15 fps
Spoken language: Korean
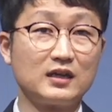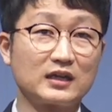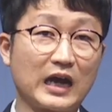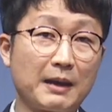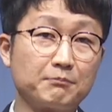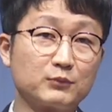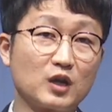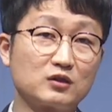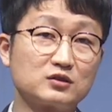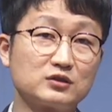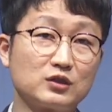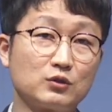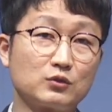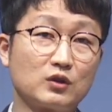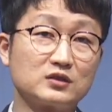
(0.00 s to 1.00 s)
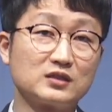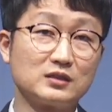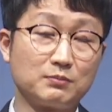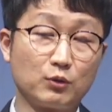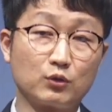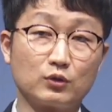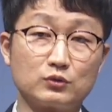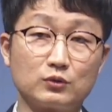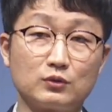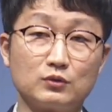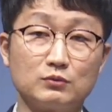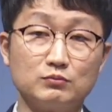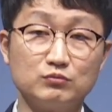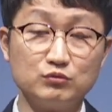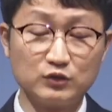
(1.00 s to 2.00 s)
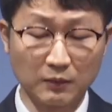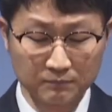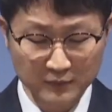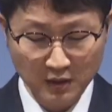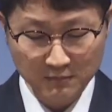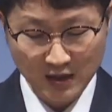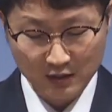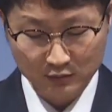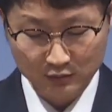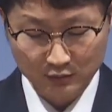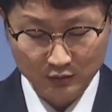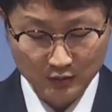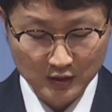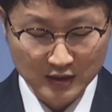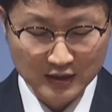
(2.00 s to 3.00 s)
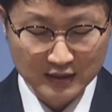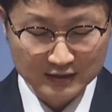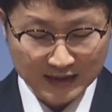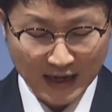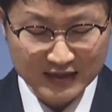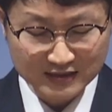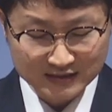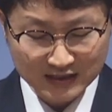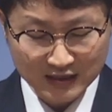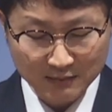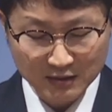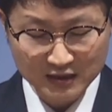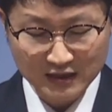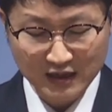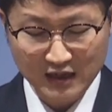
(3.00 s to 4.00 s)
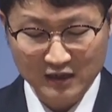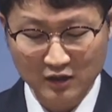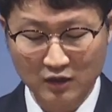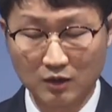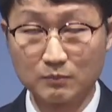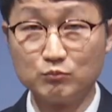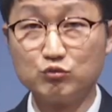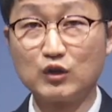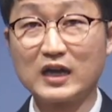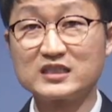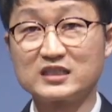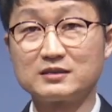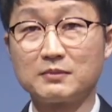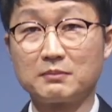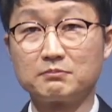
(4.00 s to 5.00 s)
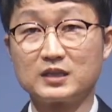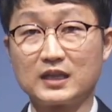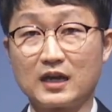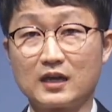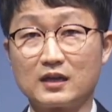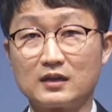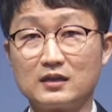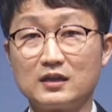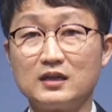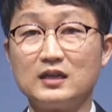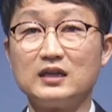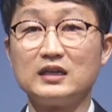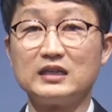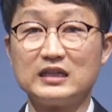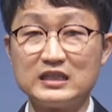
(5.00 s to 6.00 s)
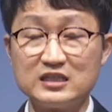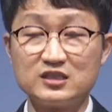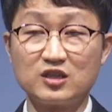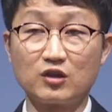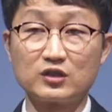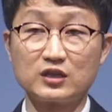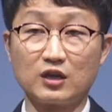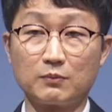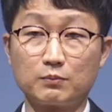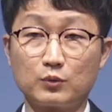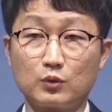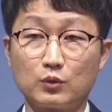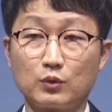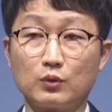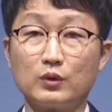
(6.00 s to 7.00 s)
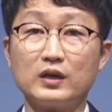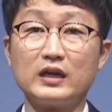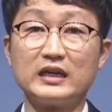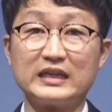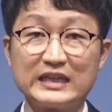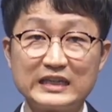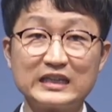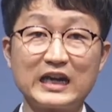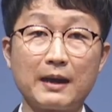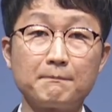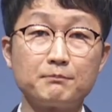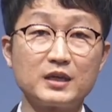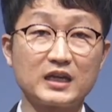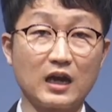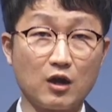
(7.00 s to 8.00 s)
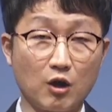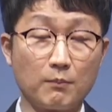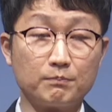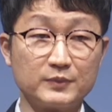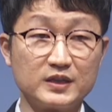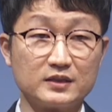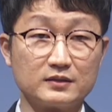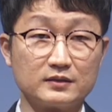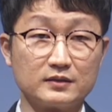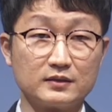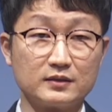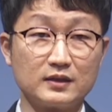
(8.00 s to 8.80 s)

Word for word: 감격스러운 것을 보고도 무덤덤하고 다른 사람에 대하여 무관심합니다. 인정이 없고 인간미가 없는,